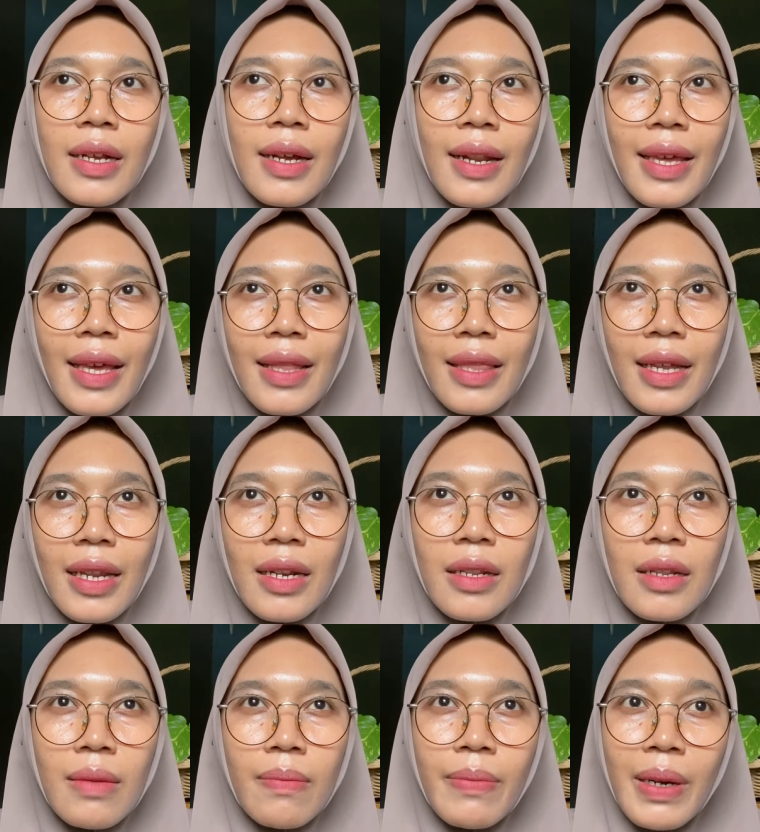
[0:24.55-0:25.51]

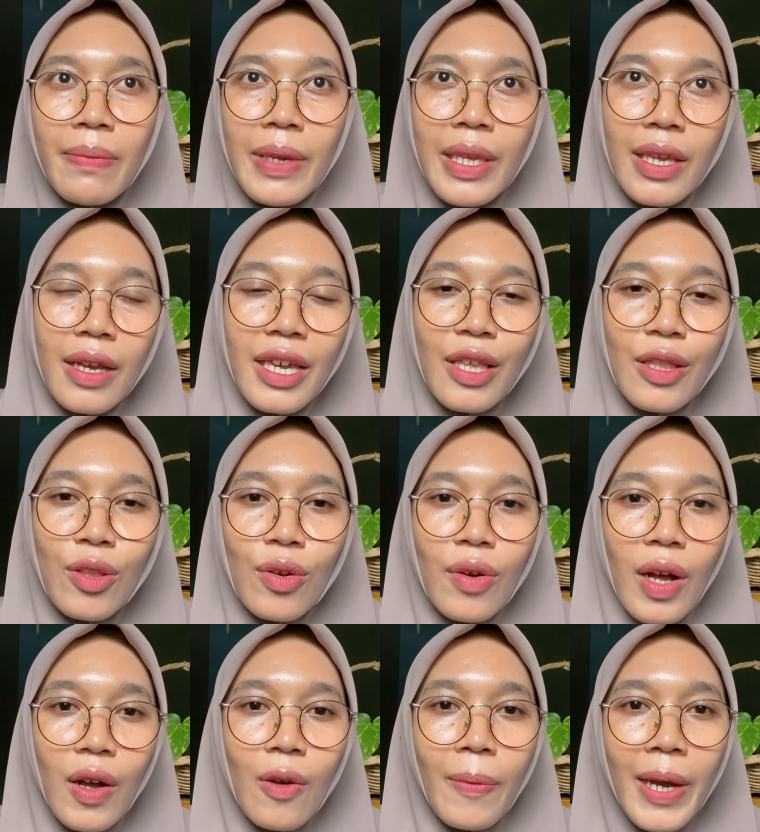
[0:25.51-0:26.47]
kelihatan berminyak
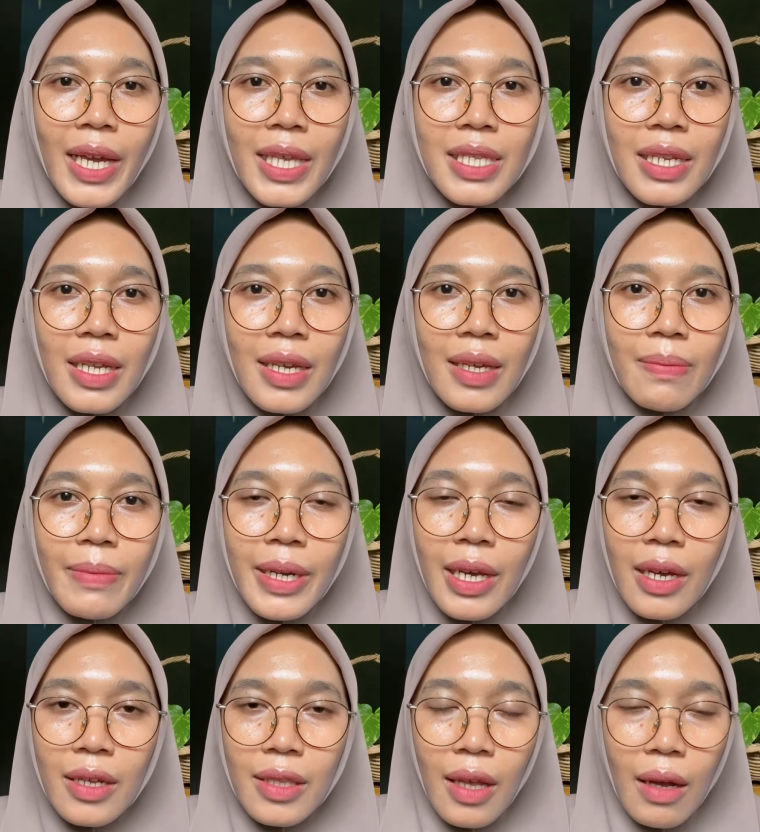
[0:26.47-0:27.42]
gitu, aku pakai sedikit
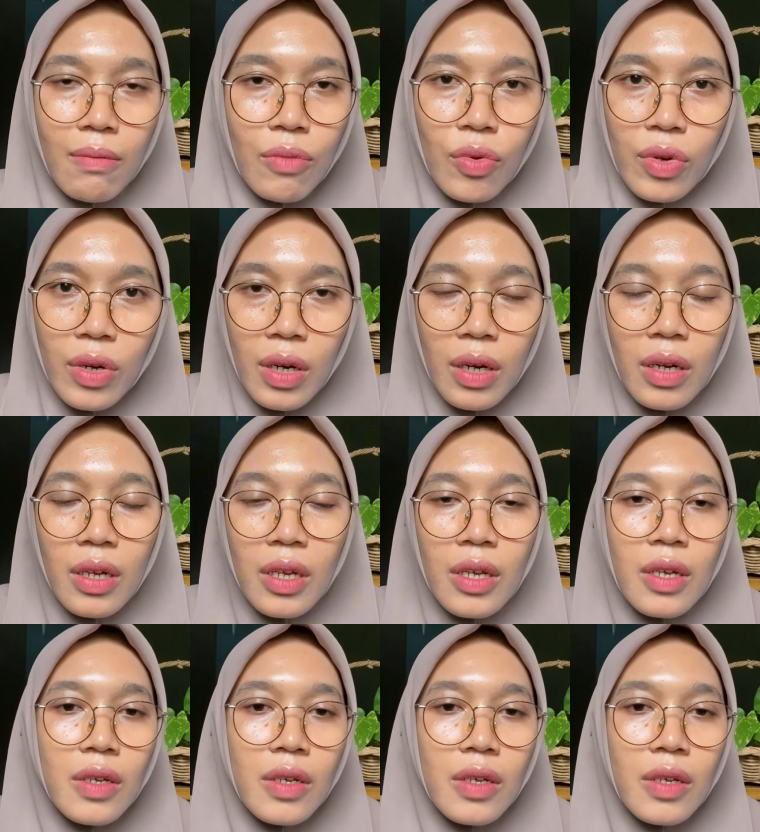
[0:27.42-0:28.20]
bedak tabur.